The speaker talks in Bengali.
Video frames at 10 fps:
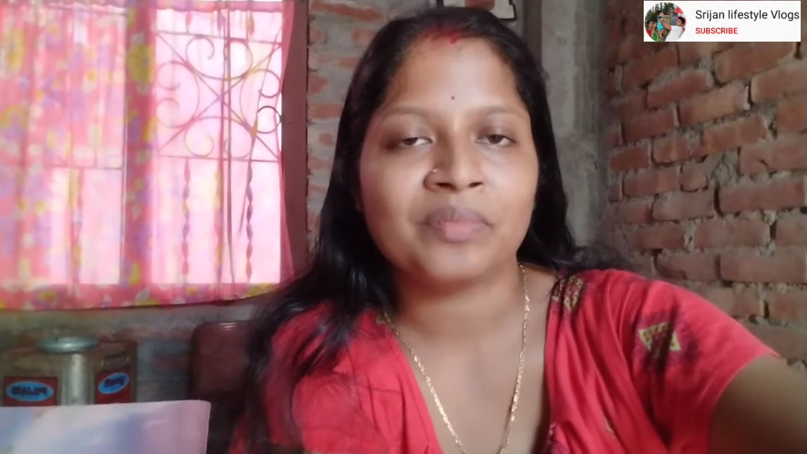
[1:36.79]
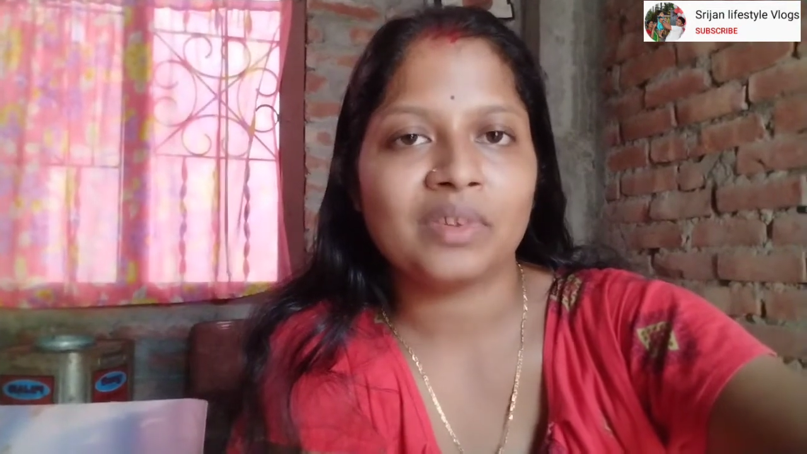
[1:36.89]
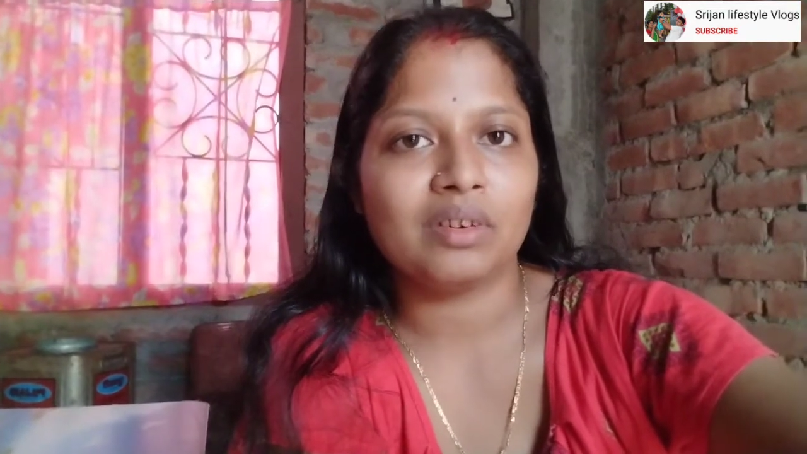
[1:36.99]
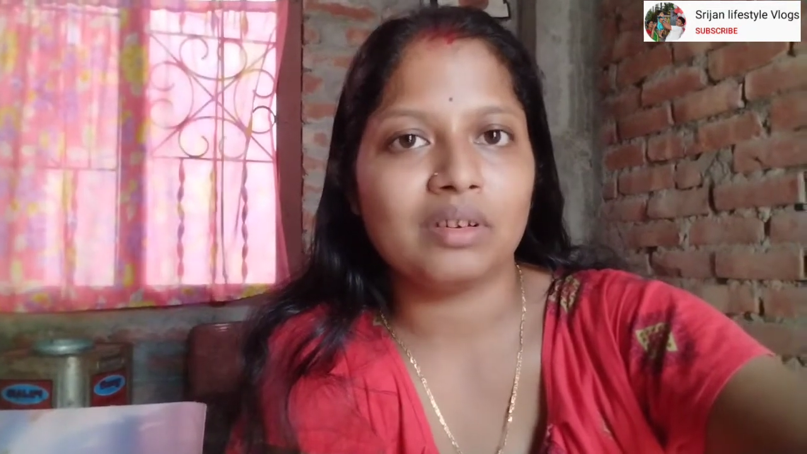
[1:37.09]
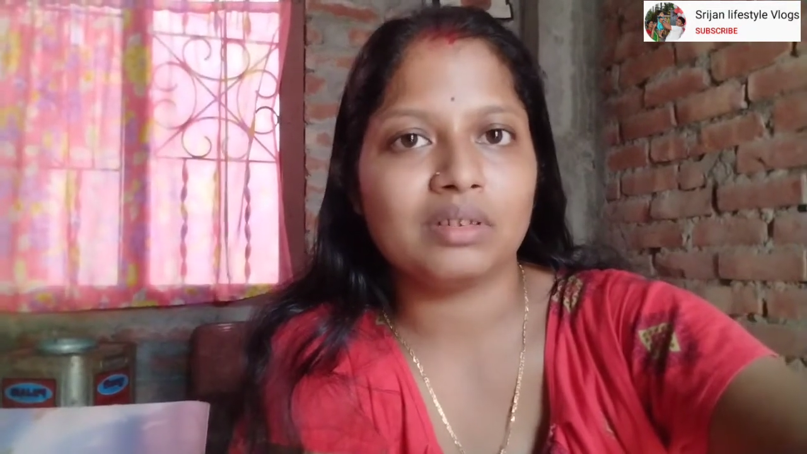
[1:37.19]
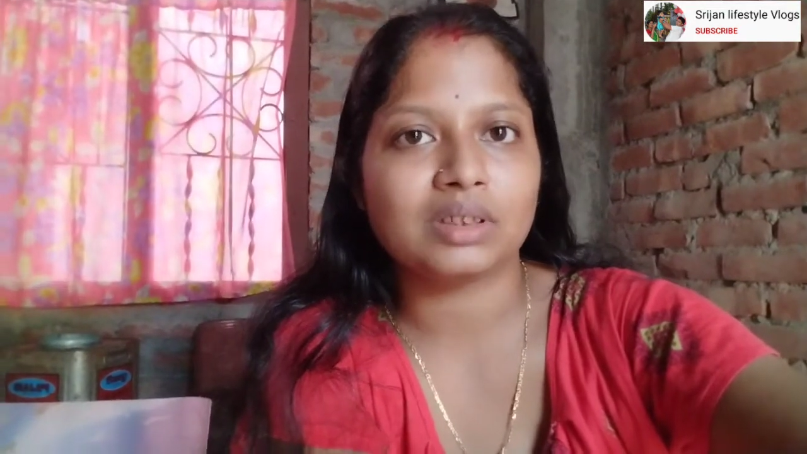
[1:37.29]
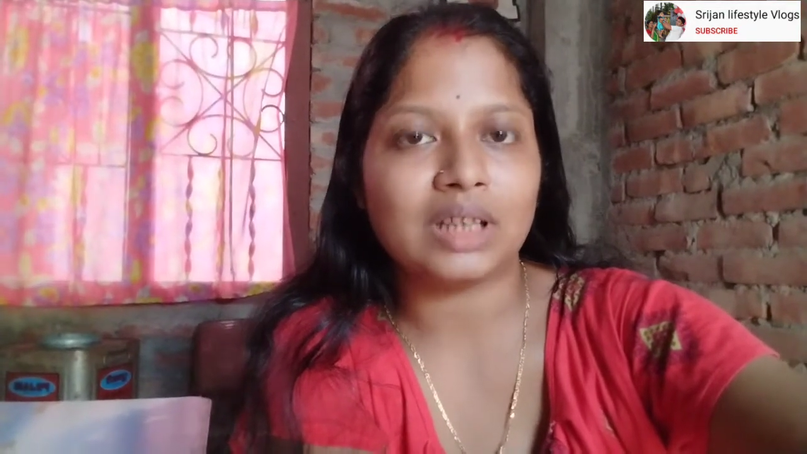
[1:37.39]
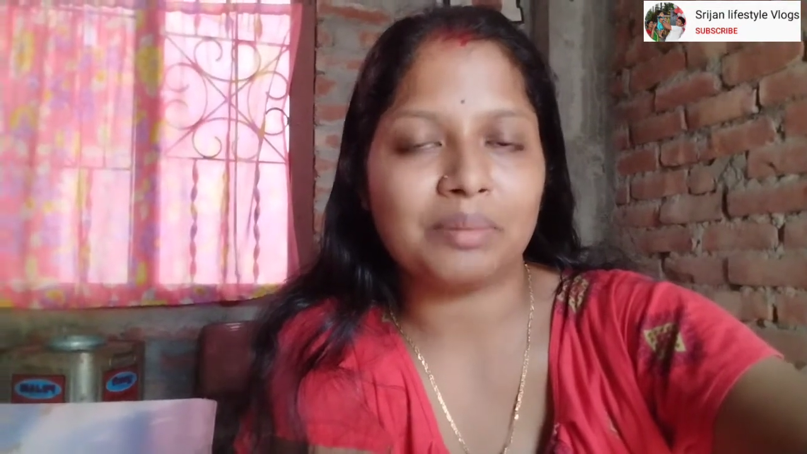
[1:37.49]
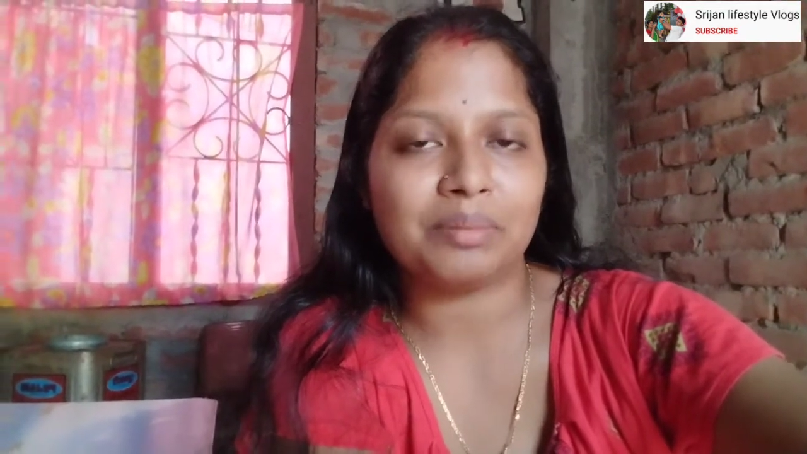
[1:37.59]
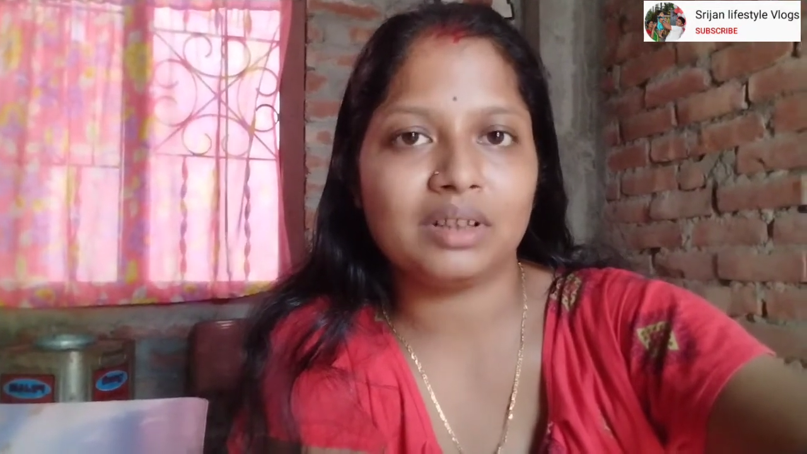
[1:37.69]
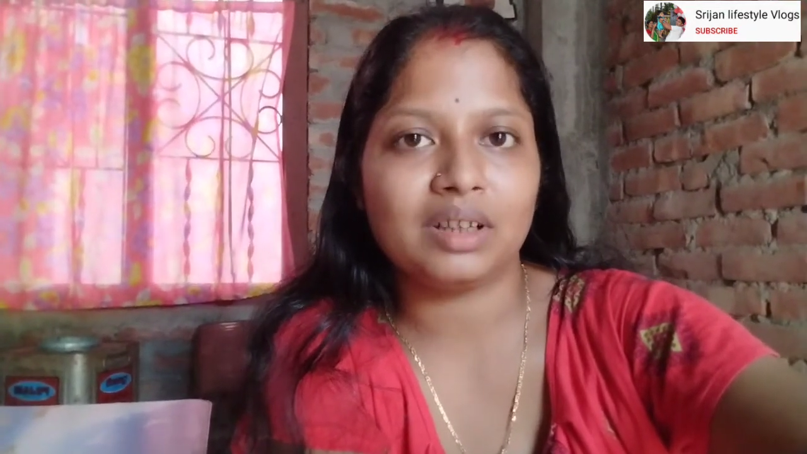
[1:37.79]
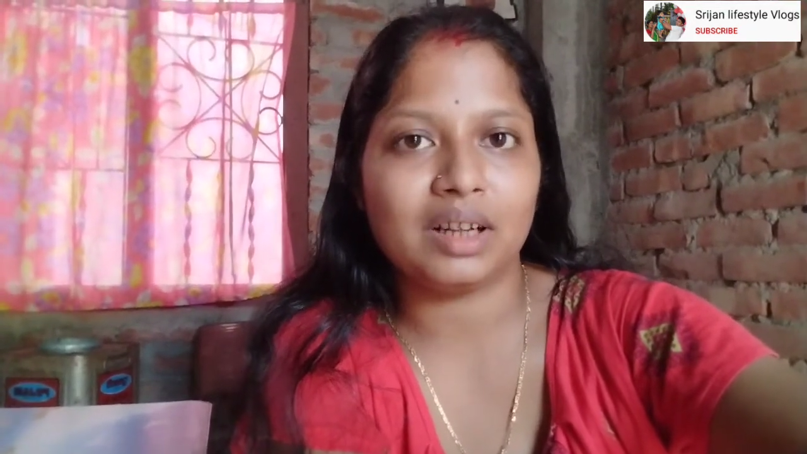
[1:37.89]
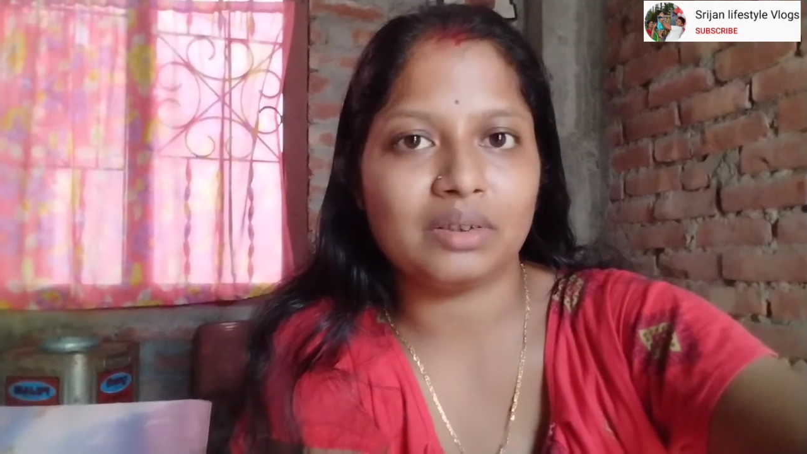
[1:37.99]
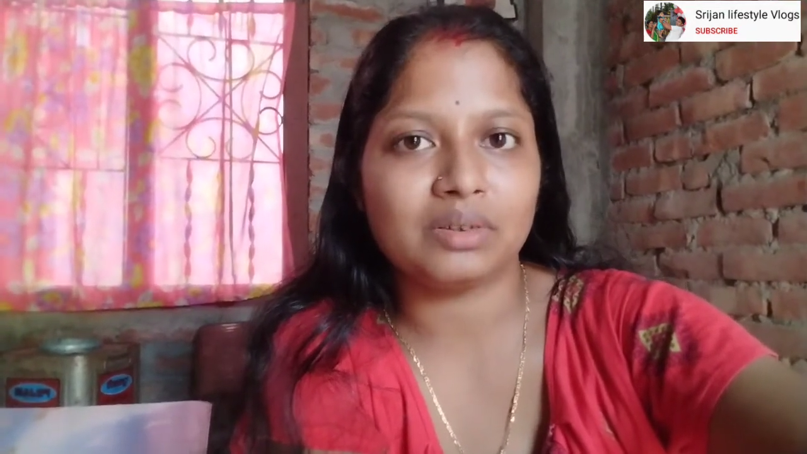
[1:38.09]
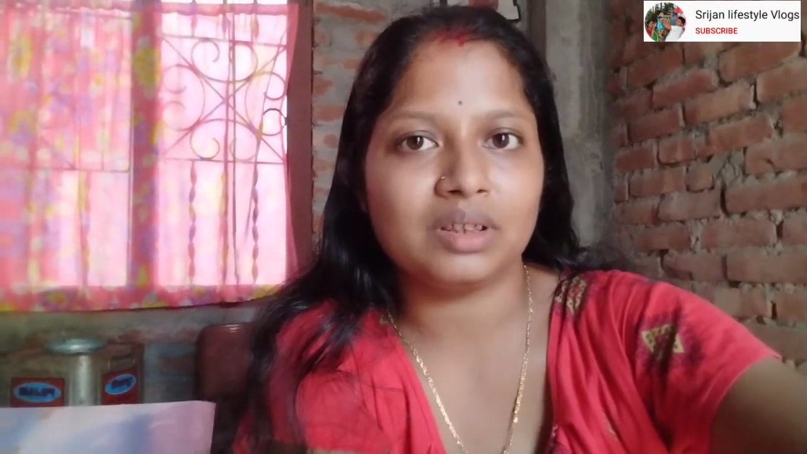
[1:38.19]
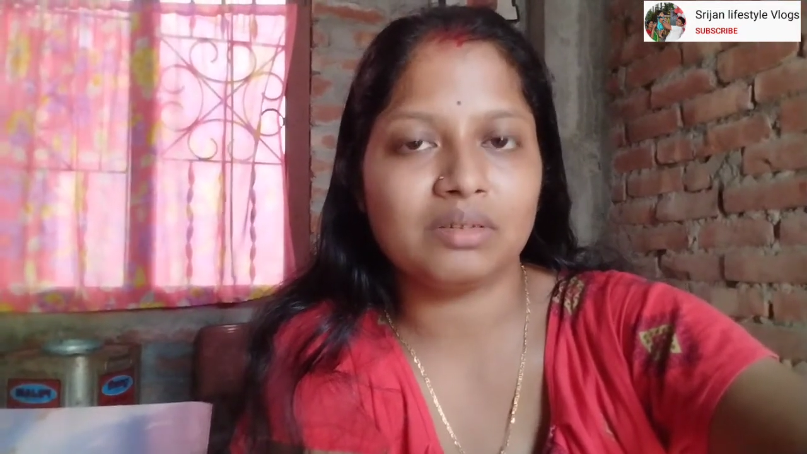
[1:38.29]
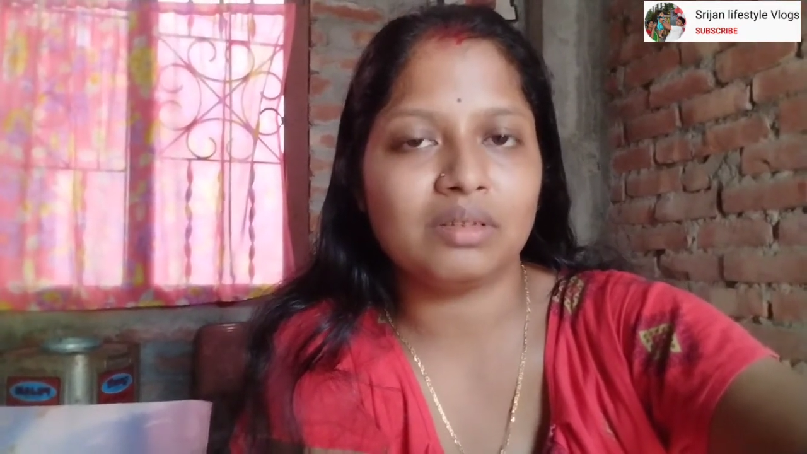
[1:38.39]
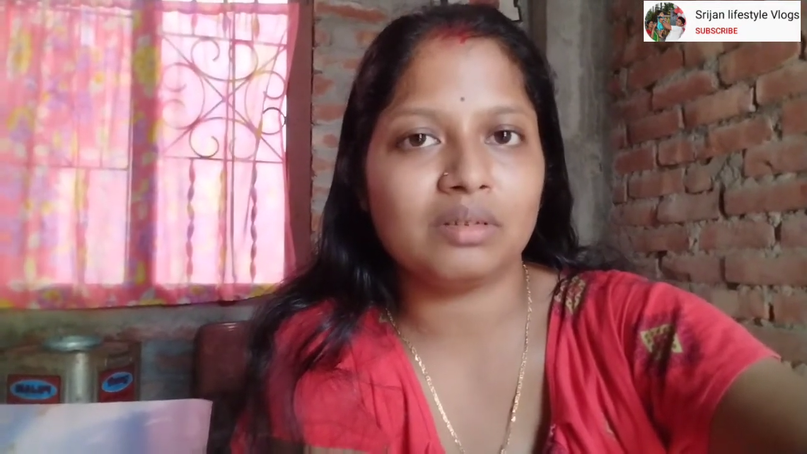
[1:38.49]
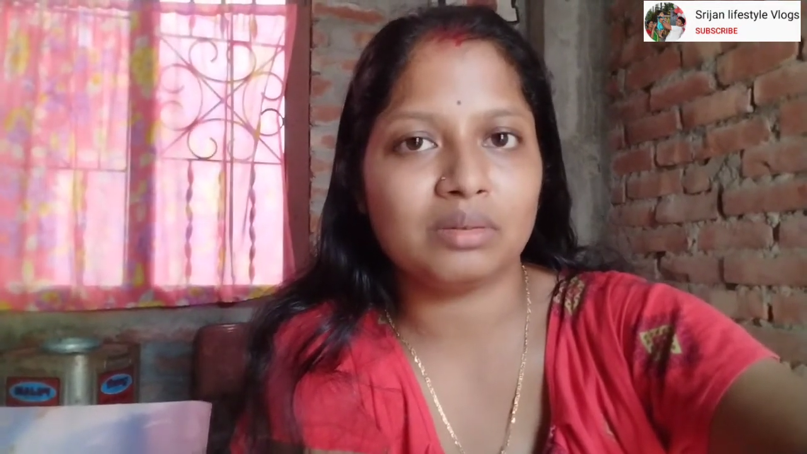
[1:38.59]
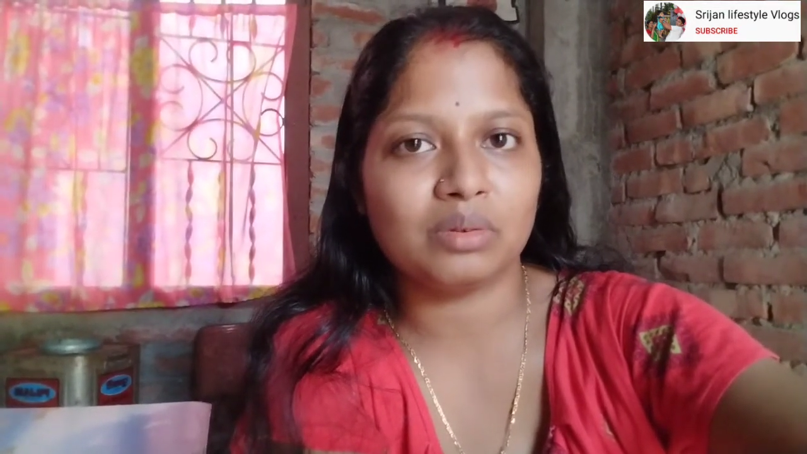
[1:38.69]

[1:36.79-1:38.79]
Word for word: তো সামনে আরও দিনগুলো